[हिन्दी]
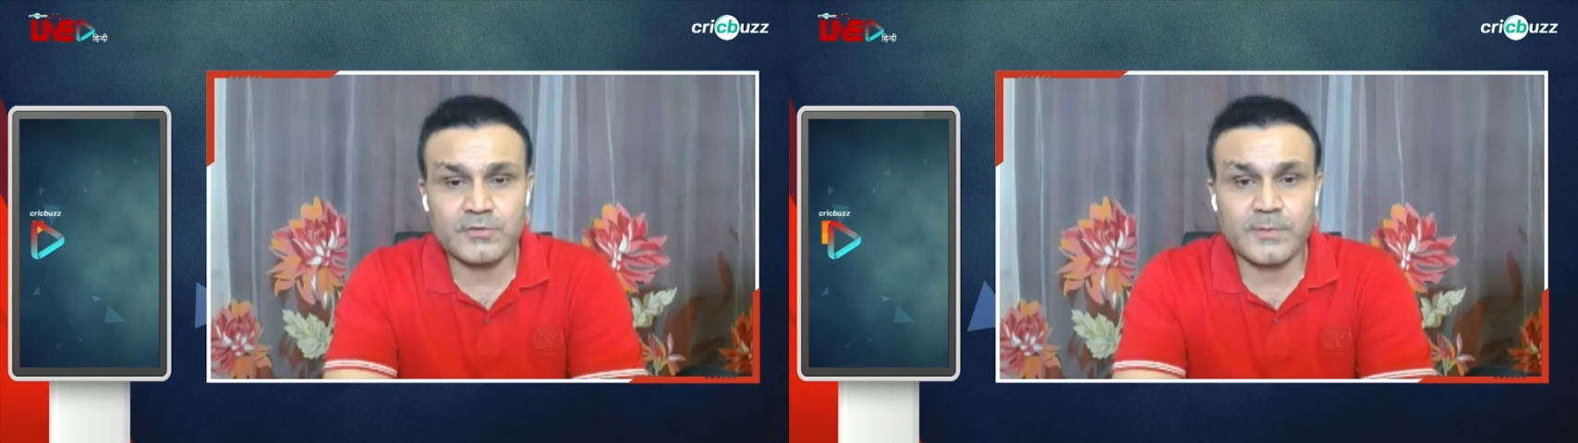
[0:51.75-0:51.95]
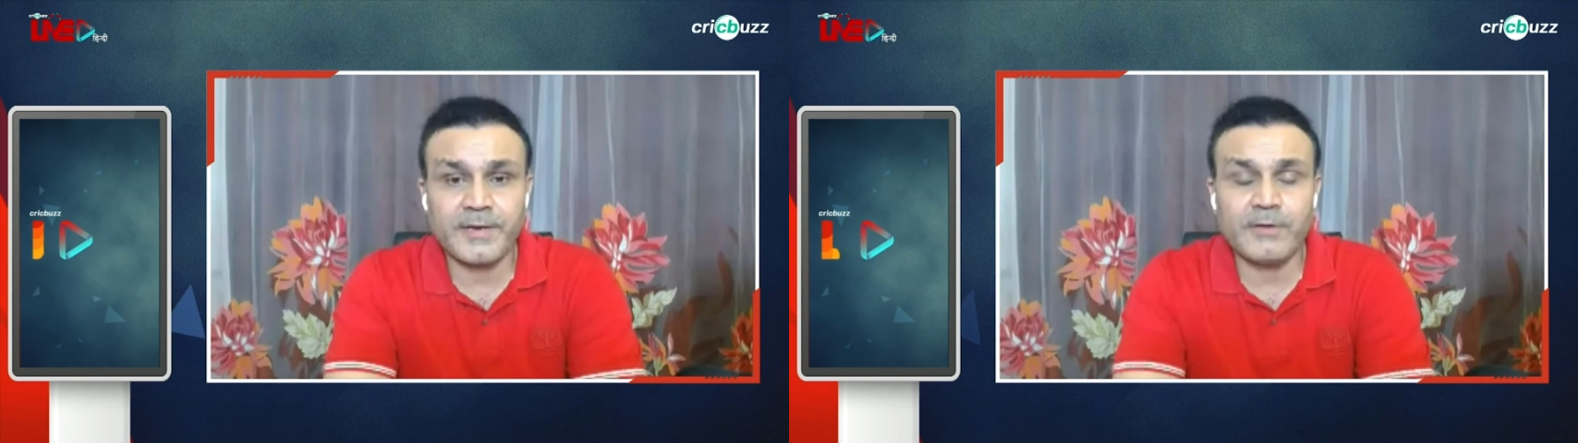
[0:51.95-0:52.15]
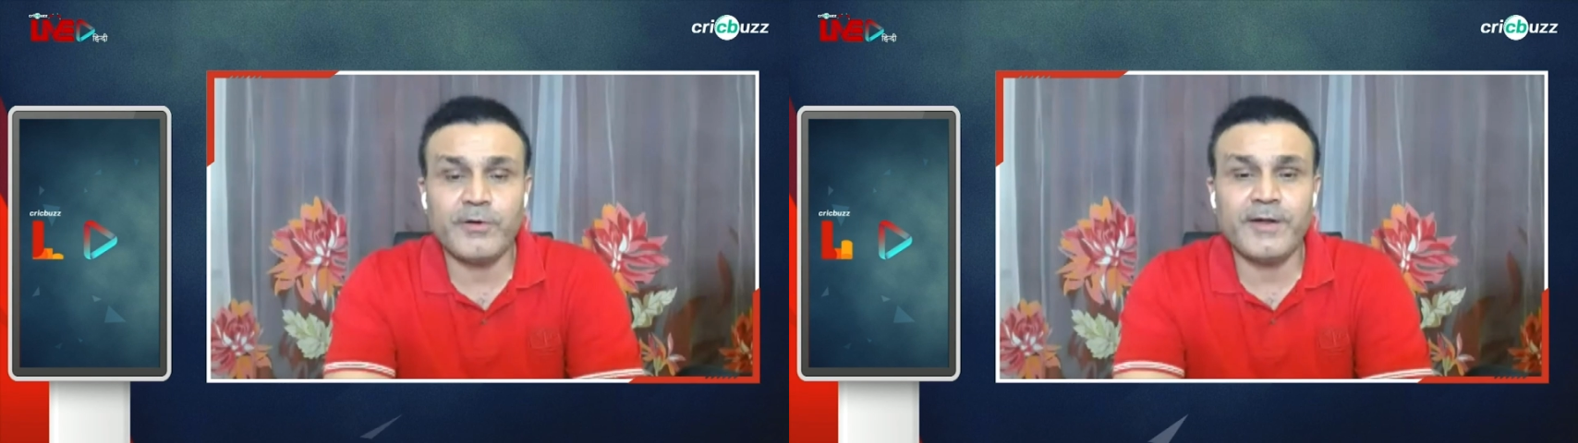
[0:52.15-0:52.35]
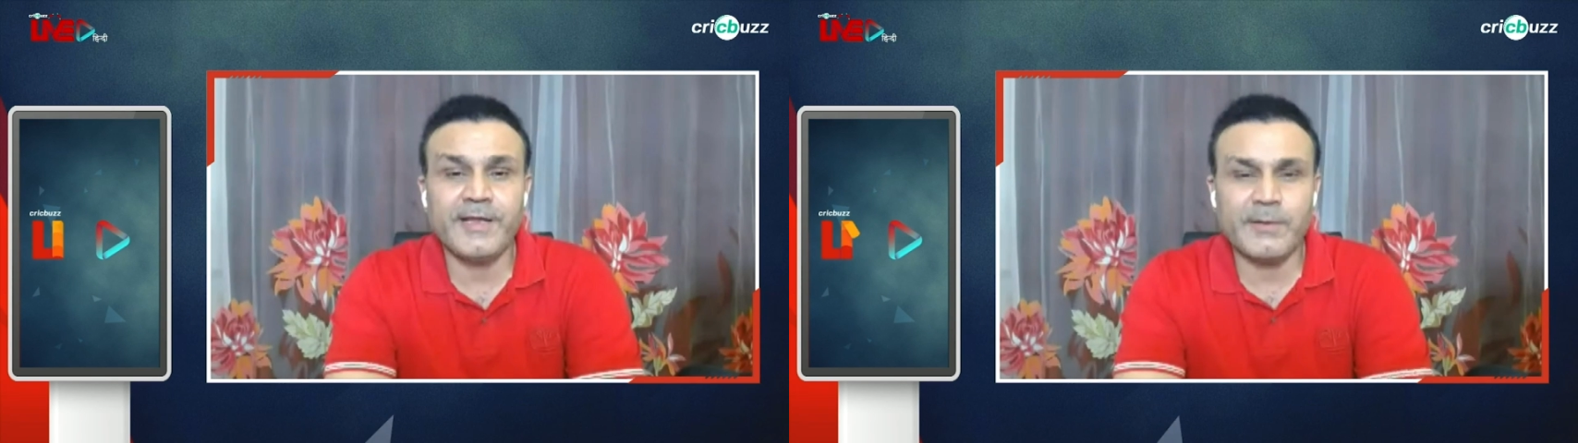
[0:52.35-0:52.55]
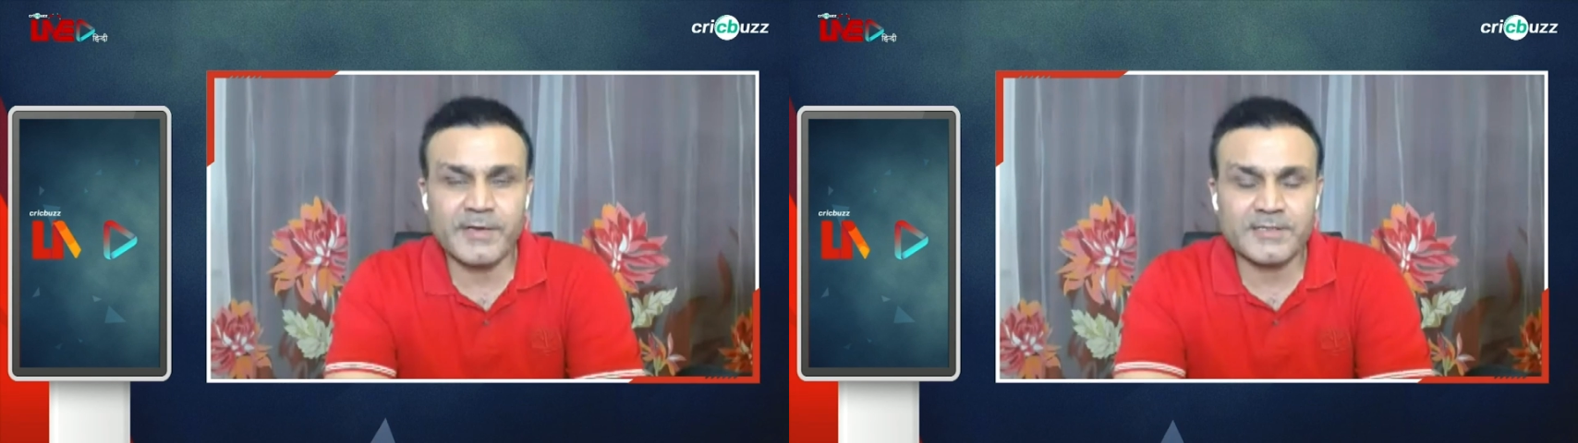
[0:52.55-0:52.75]
से उससे पहले वो
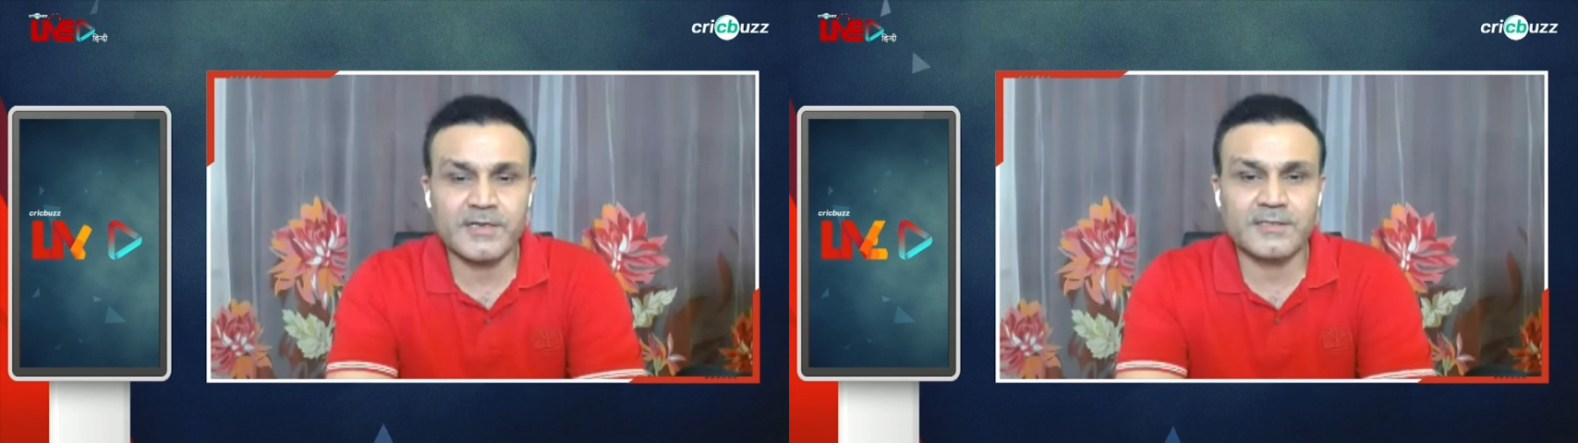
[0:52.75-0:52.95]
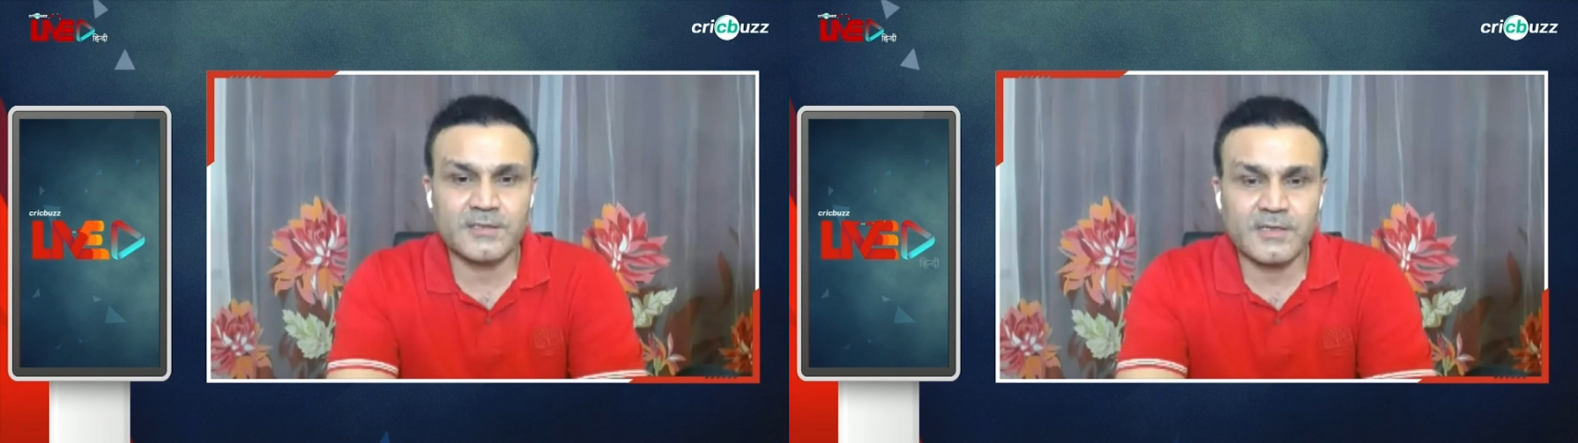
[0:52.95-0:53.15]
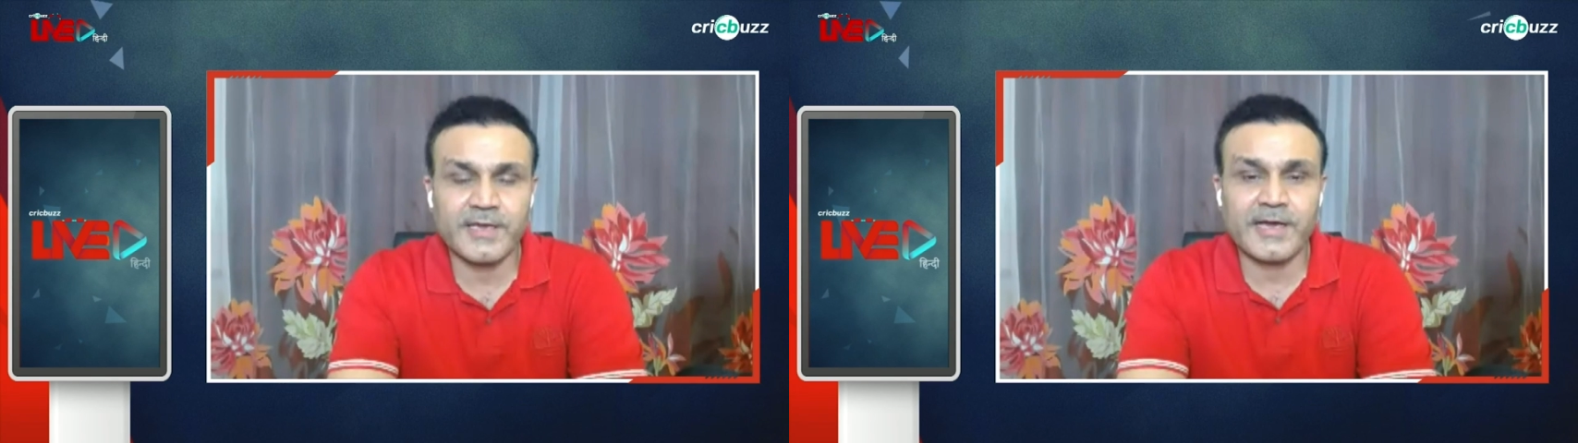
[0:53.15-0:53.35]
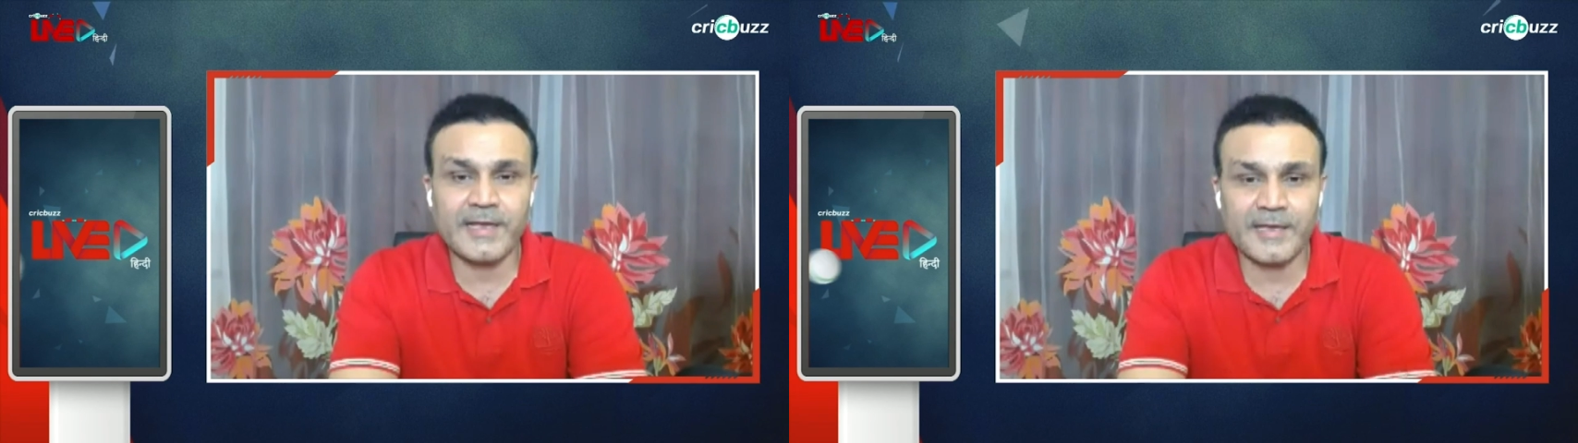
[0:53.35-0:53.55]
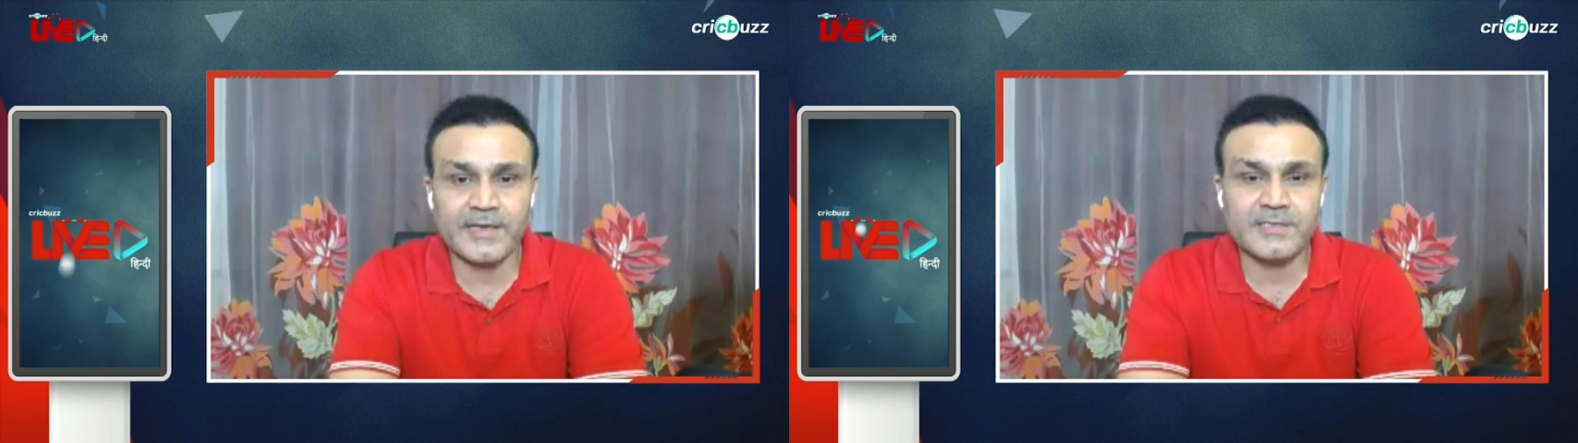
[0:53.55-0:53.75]
इंडिया में ऐसे लगता था कि
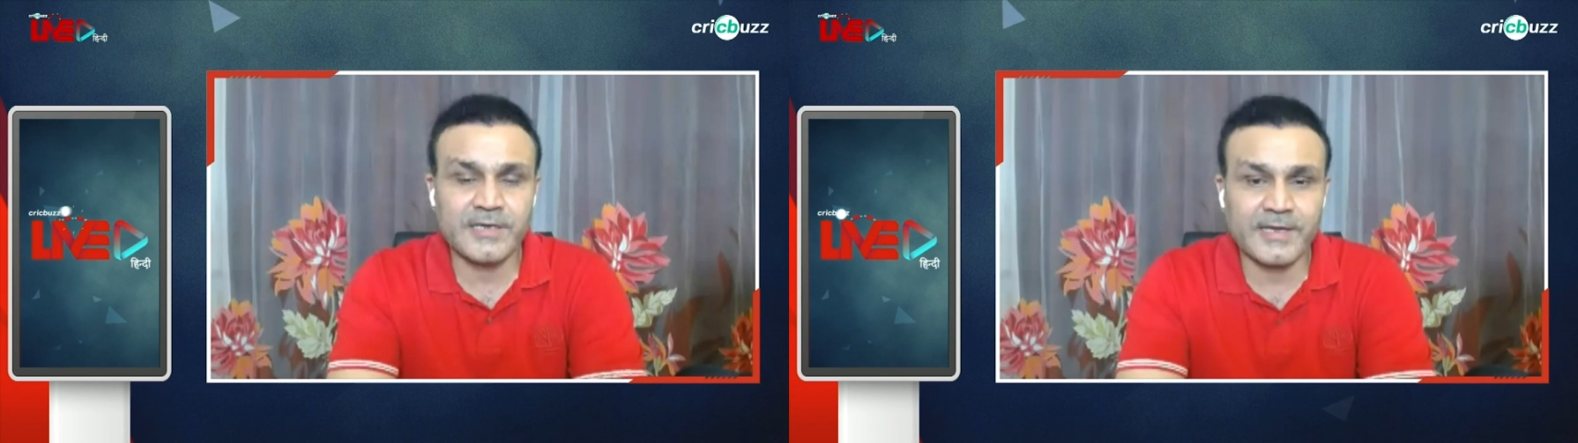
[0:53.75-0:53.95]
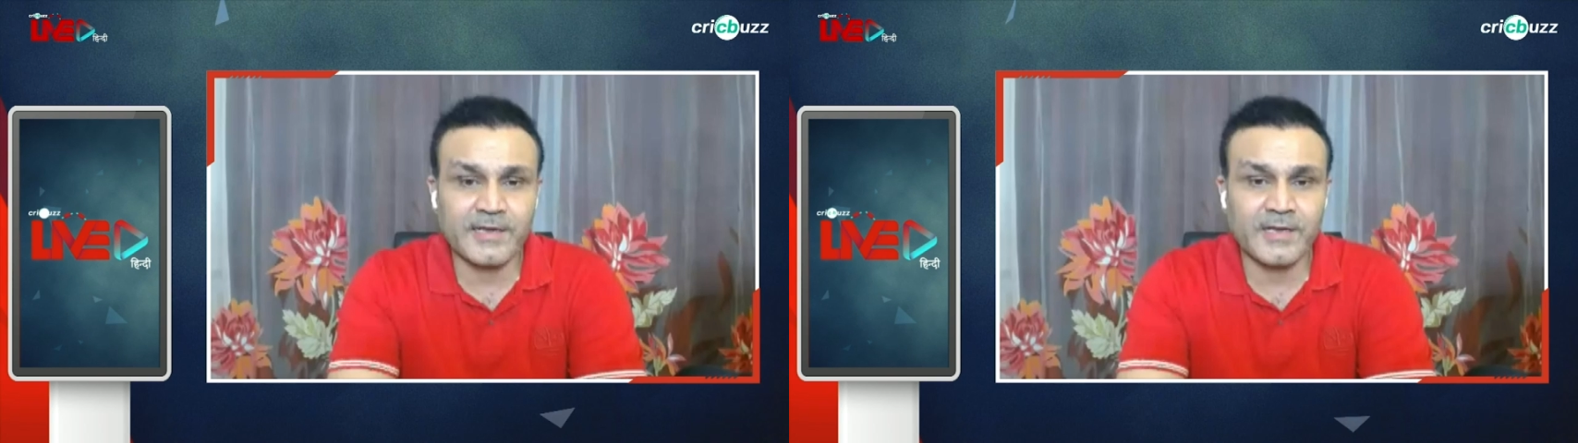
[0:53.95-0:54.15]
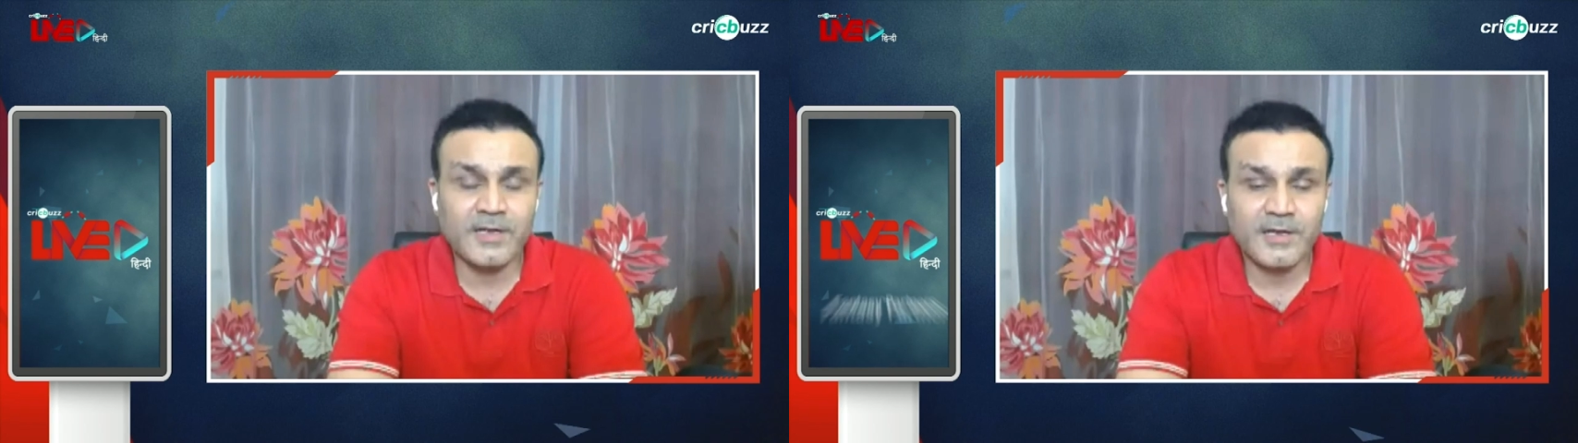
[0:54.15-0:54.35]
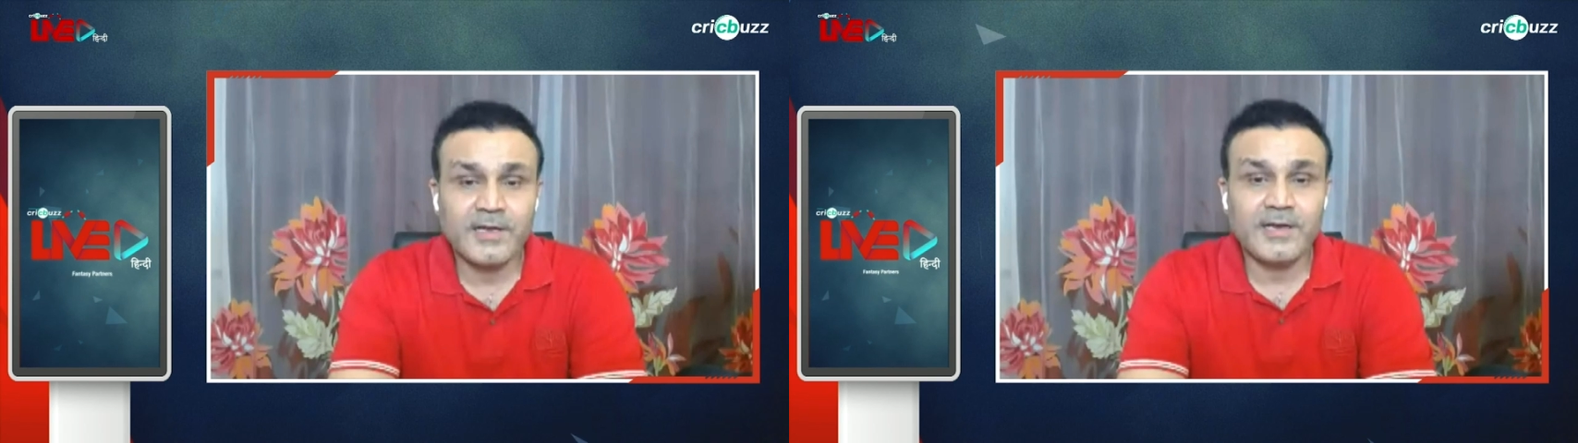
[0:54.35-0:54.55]
आएंगे जाएंगे